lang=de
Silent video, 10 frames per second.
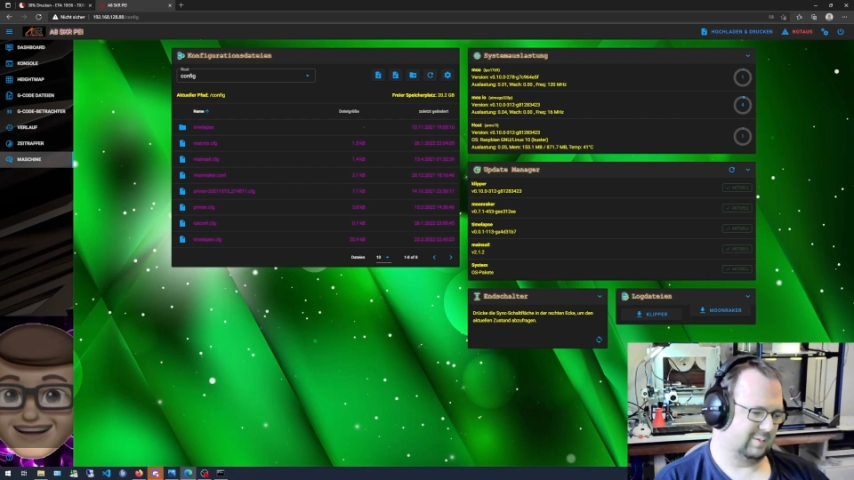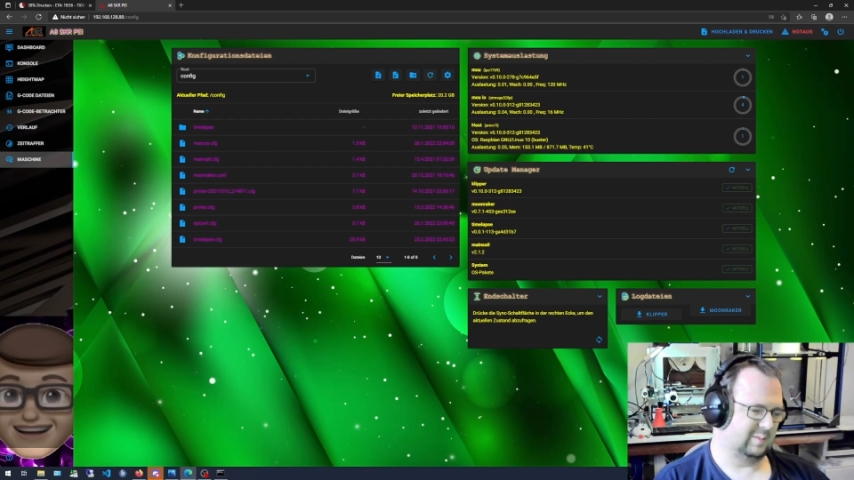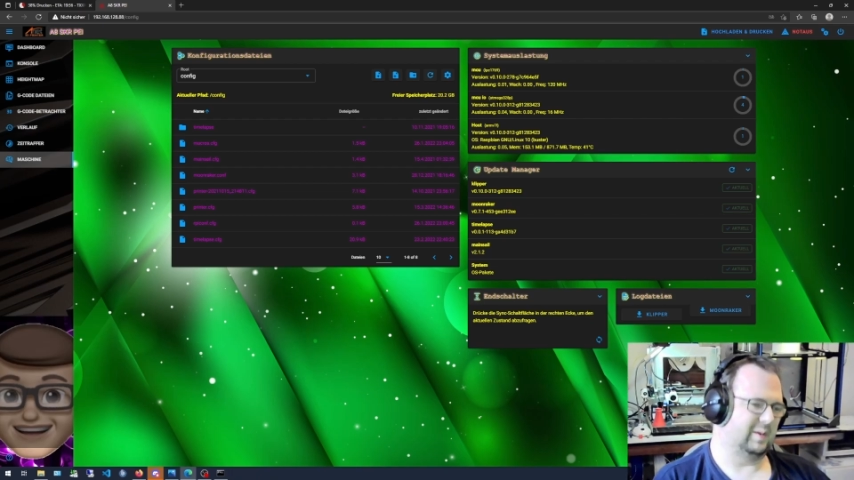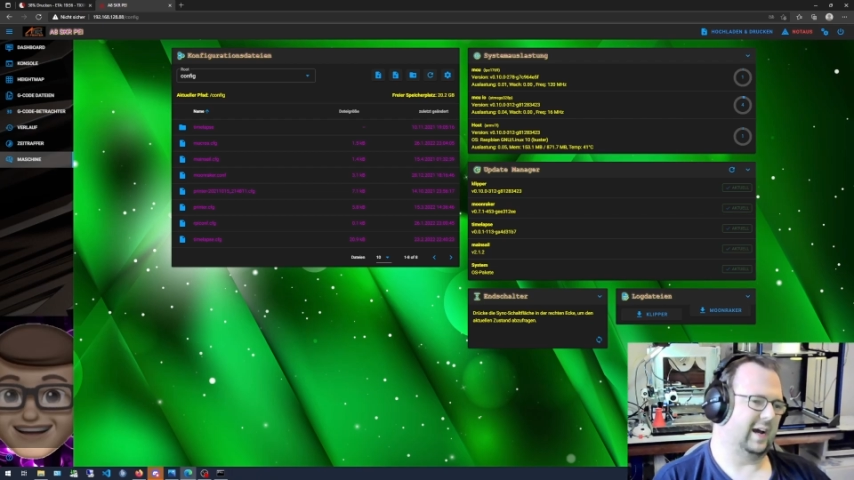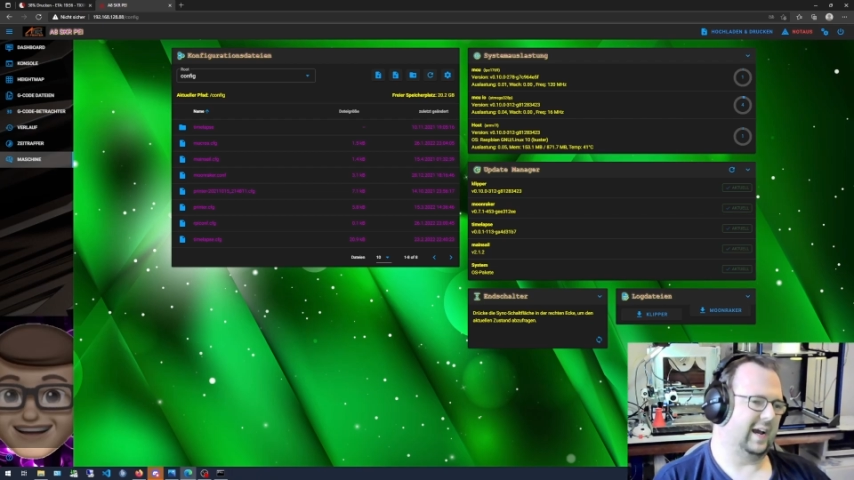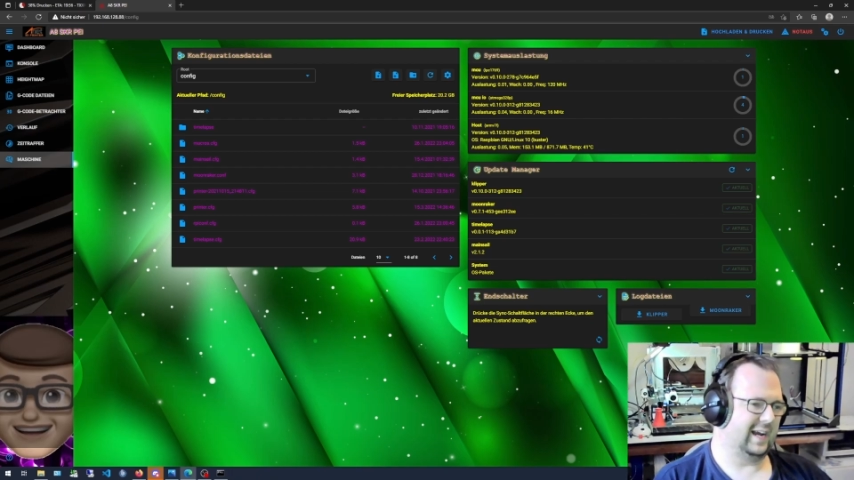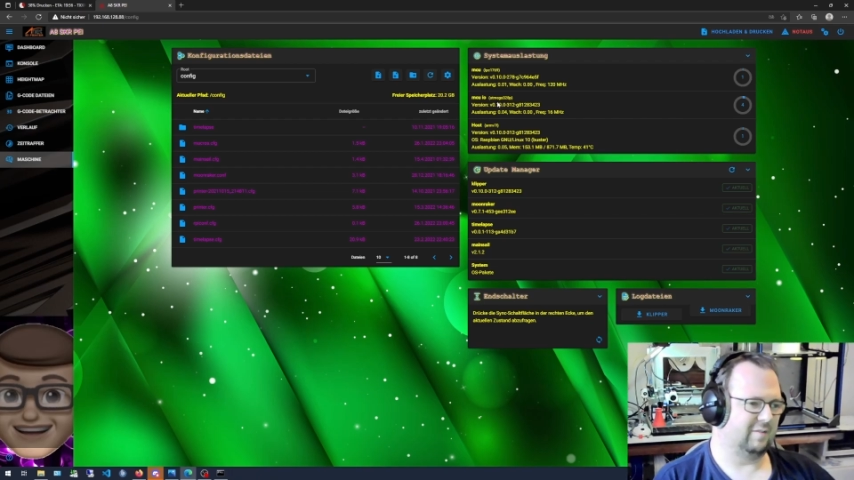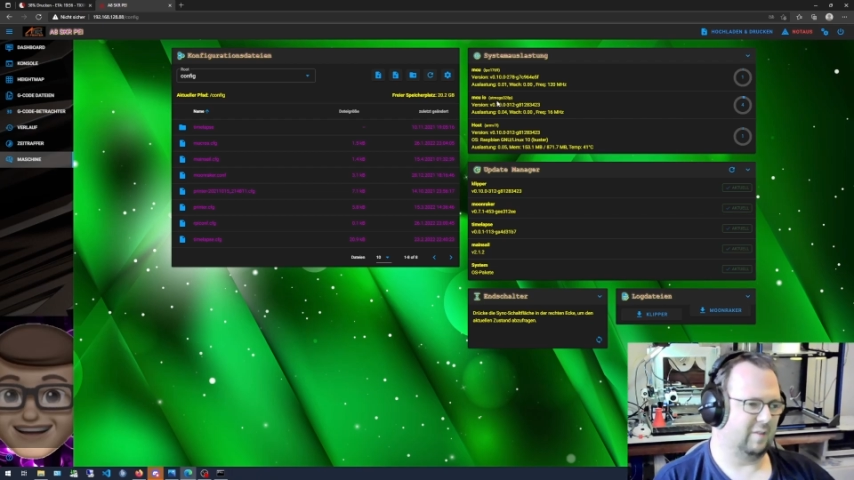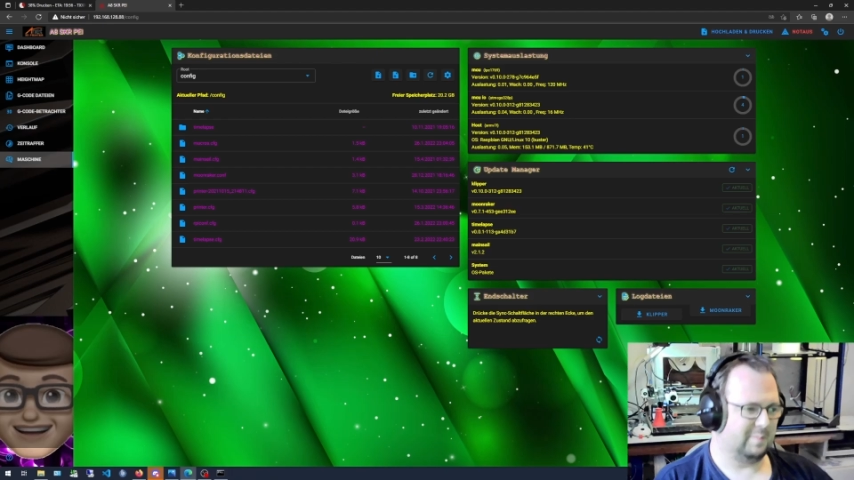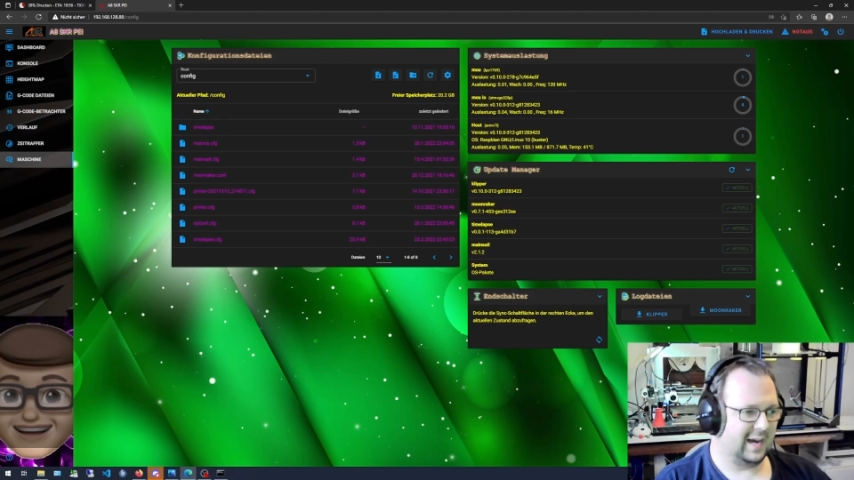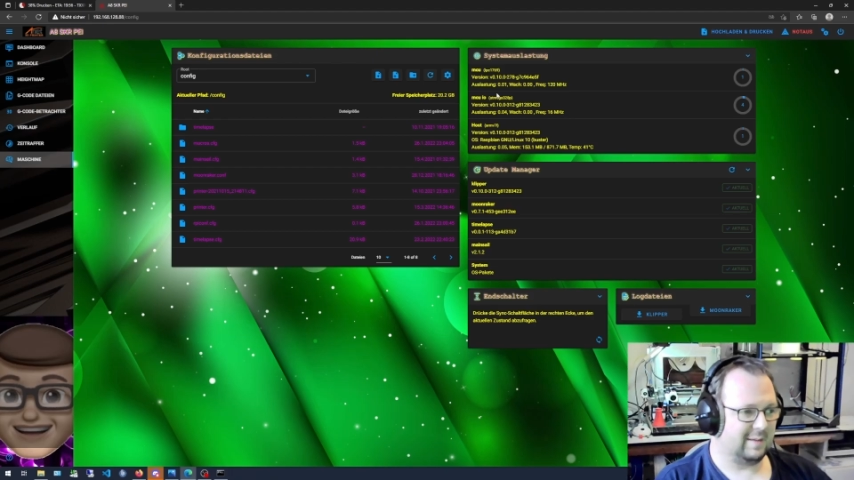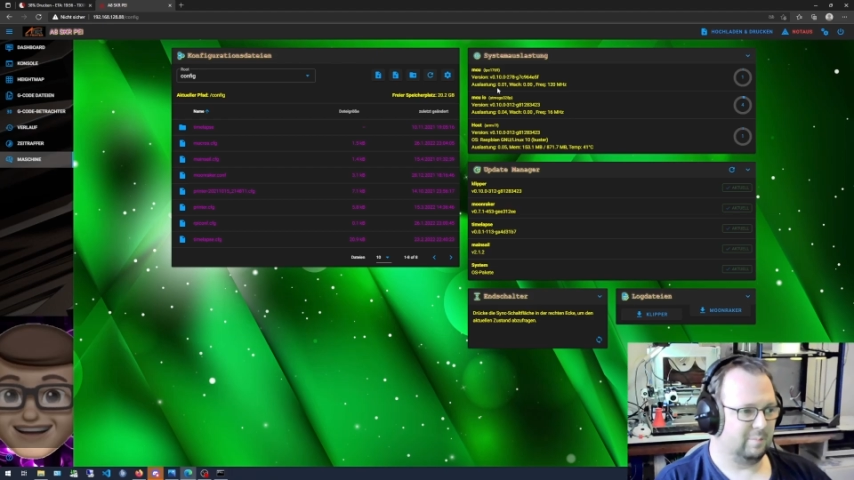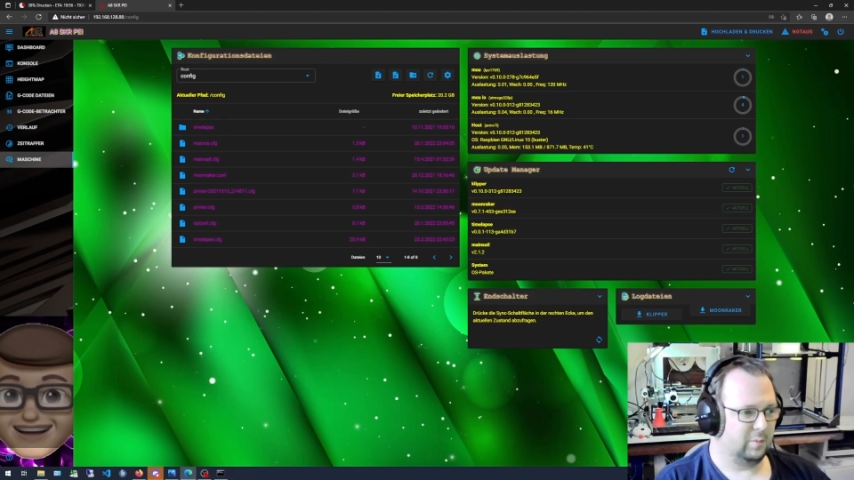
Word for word: was man eigentlich vermeiden